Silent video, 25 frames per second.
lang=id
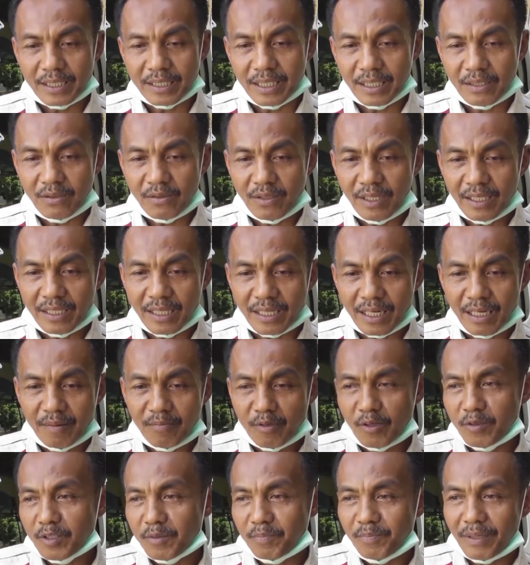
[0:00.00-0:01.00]
itu kita kan
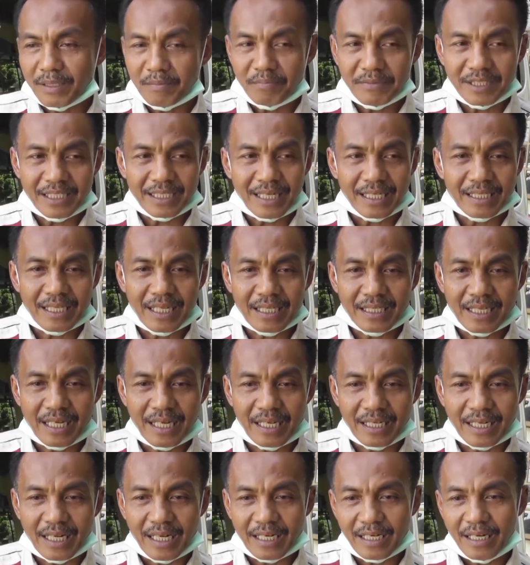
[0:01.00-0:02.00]
belum sempat
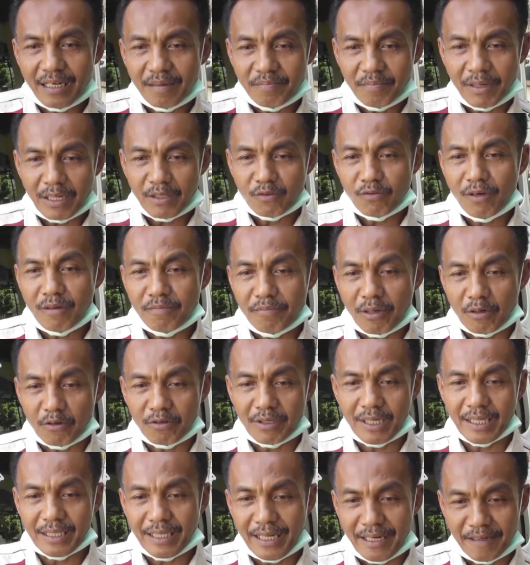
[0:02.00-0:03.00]
mencatatkan karena bantuan
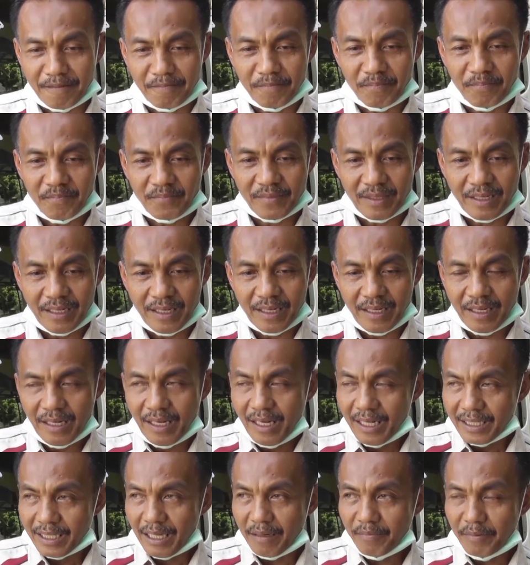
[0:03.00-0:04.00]
baru datang.
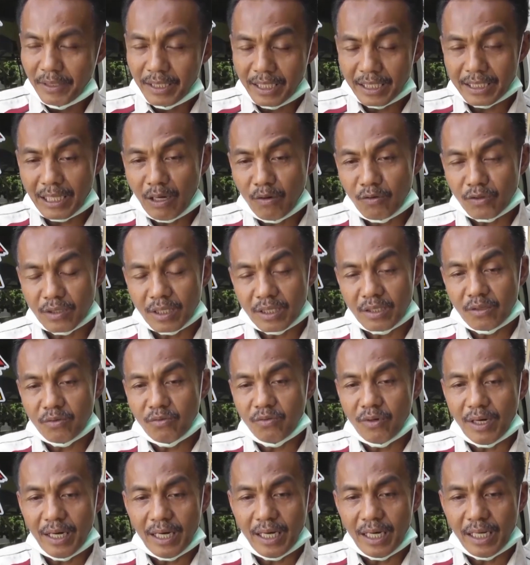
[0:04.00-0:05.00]
Tapi di tahun
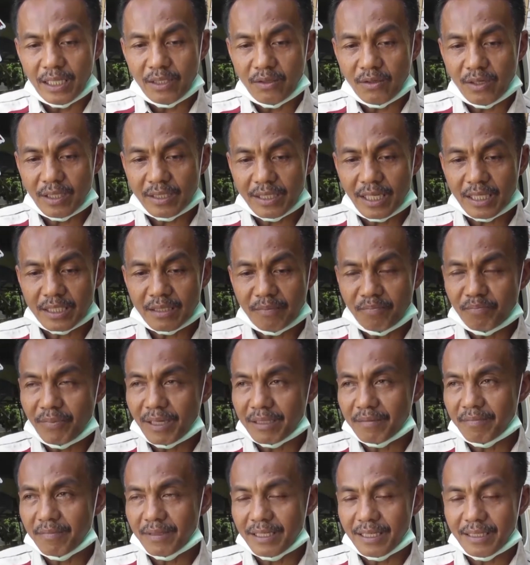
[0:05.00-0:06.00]
kedua itu kita
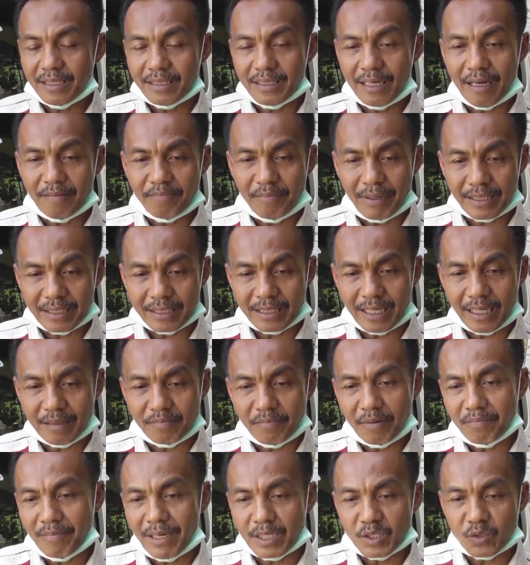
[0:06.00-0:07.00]
sempat mendapatkan
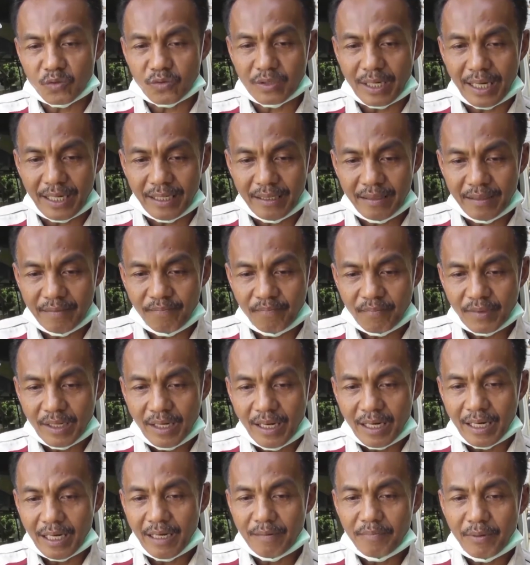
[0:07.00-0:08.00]
pemasukan
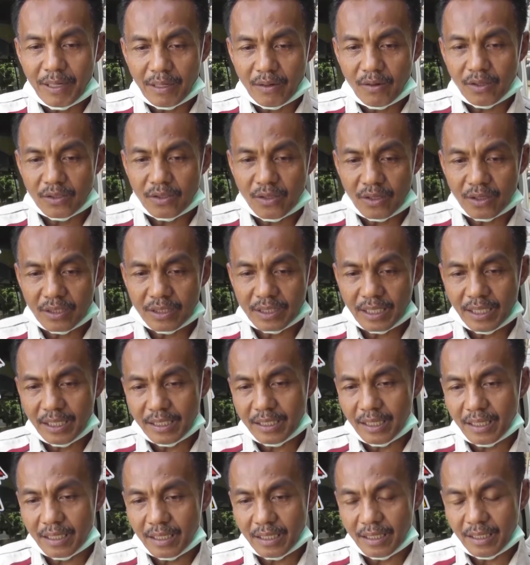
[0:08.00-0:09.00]
laba kotor
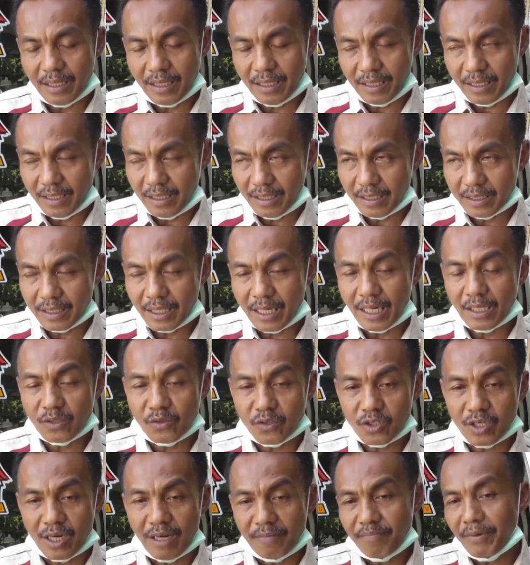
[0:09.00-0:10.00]
sekitar uh,
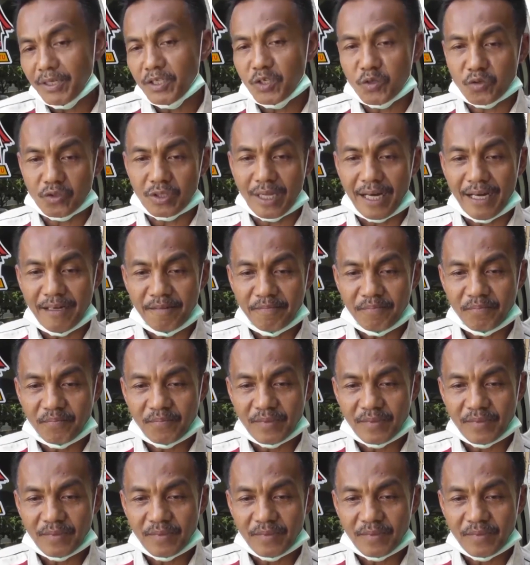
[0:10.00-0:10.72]
eh, 108 juta.